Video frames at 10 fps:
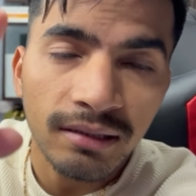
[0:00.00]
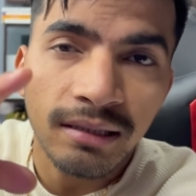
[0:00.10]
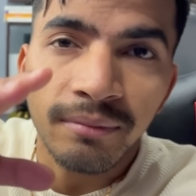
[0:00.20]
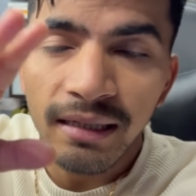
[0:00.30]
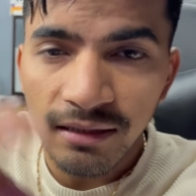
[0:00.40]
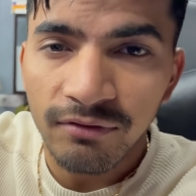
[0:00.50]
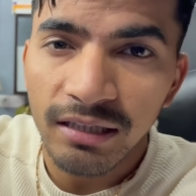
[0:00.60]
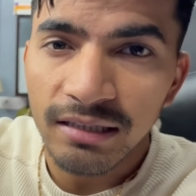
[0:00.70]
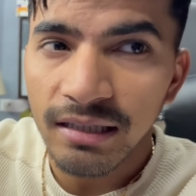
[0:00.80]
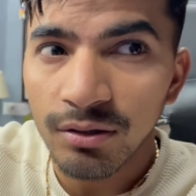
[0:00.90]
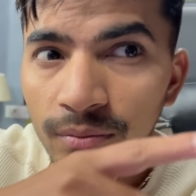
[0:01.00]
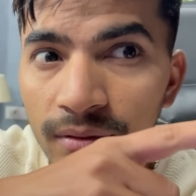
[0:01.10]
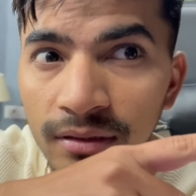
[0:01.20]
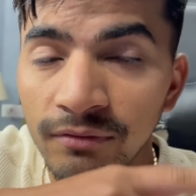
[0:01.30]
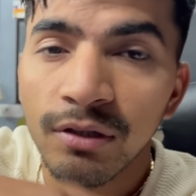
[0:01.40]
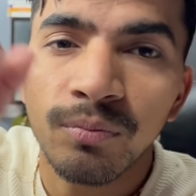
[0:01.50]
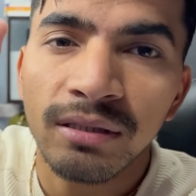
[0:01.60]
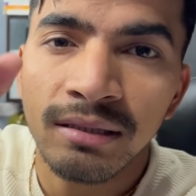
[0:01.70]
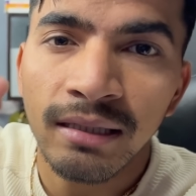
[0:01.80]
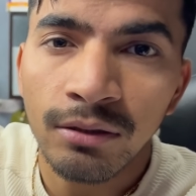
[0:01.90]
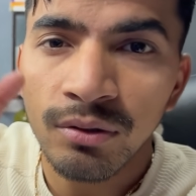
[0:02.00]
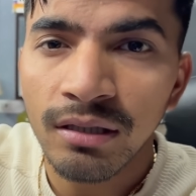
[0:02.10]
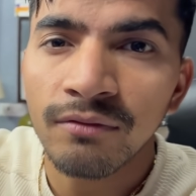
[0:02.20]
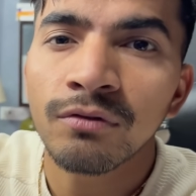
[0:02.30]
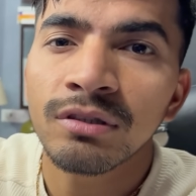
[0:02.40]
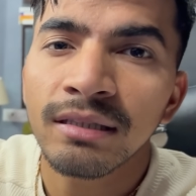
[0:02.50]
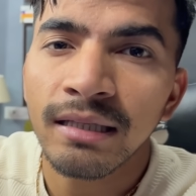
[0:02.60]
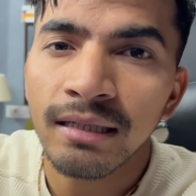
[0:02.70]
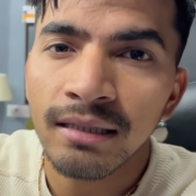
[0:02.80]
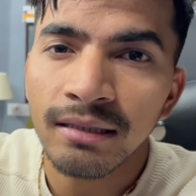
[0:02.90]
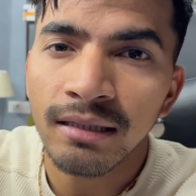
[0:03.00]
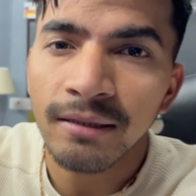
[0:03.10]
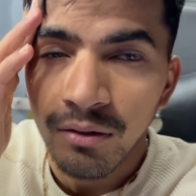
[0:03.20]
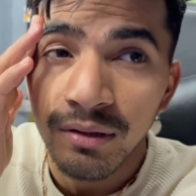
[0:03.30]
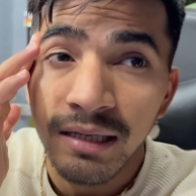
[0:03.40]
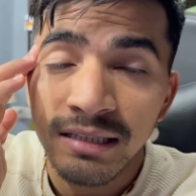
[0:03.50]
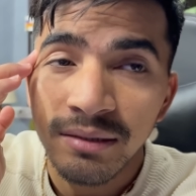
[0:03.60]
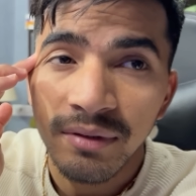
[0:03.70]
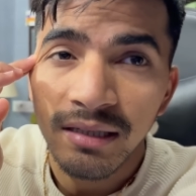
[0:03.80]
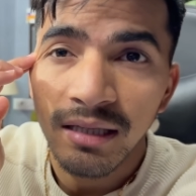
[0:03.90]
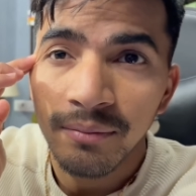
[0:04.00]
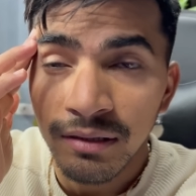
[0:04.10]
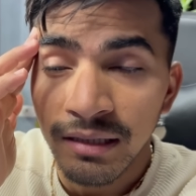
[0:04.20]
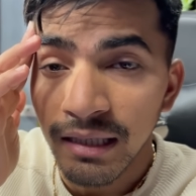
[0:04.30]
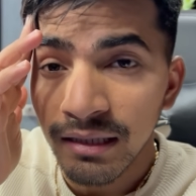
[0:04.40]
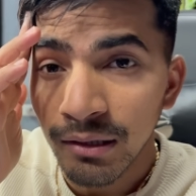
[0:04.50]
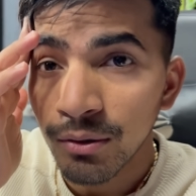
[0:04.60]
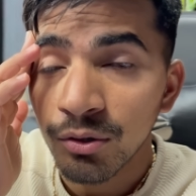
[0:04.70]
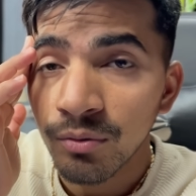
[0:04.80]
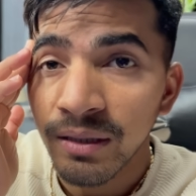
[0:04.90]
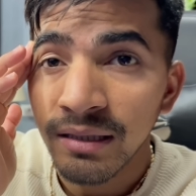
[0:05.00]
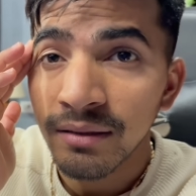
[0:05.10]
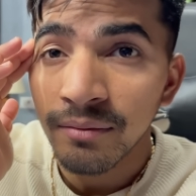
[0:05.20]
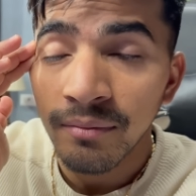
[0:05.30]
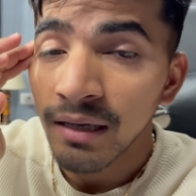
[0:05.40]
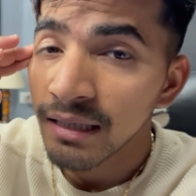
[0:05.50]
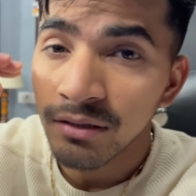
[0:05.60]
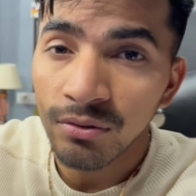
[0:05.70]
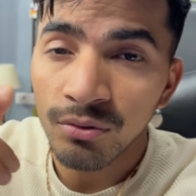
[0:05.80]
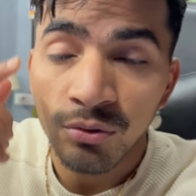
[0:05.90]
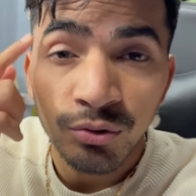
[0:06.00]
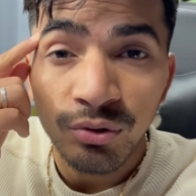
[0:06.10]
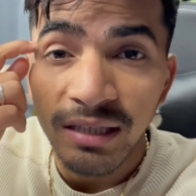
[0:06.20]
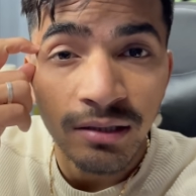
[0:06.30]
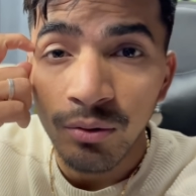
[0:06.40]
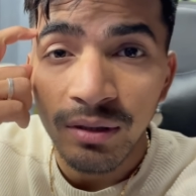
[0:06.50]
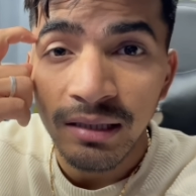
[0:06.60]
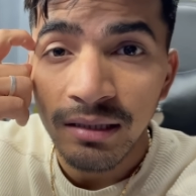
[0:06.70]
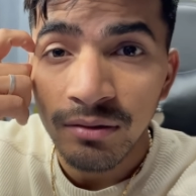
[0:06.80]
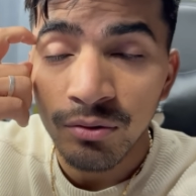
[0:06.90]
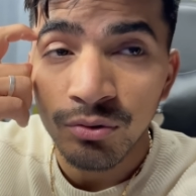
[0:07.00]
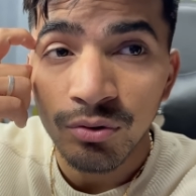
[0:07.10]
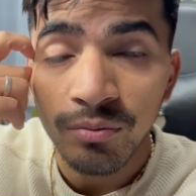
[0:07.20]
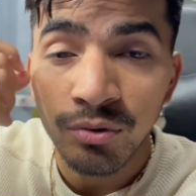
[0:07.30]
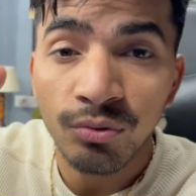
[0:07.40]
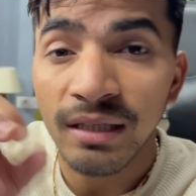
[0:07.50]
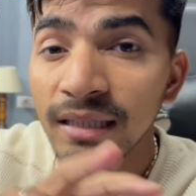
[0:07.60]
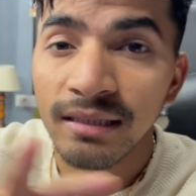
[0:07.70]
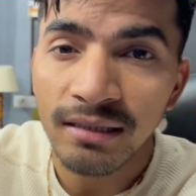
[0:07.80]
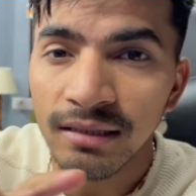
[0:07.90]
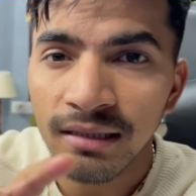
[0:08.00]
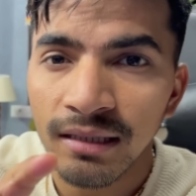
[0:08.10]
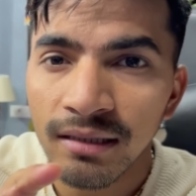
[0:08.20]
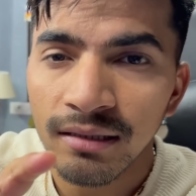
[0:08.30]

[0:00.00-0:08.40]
ये बैंक निफ्टी नीचे आया तो निफ्टी ऊपर चलेगा तो ये कन्फ्यूजन क्रिएट करता है और ऐसे में अगर आप ट्रेड कर लोगे तो भाई मार्केट तो रोज़ तो ऐसा होगा नहीं रोज़ तो दोनों एक ही साथ चलते हैं